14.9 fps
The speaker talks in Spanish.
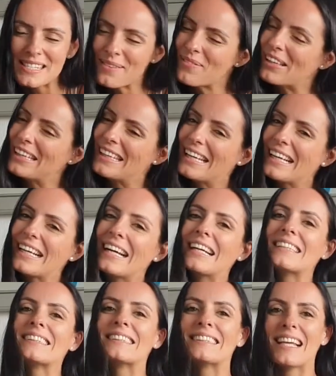se
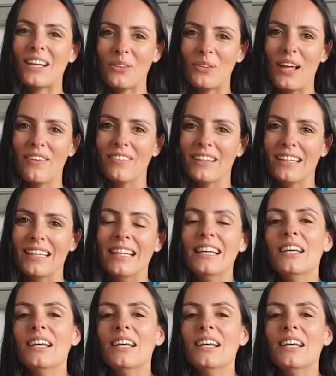mantenga saludable.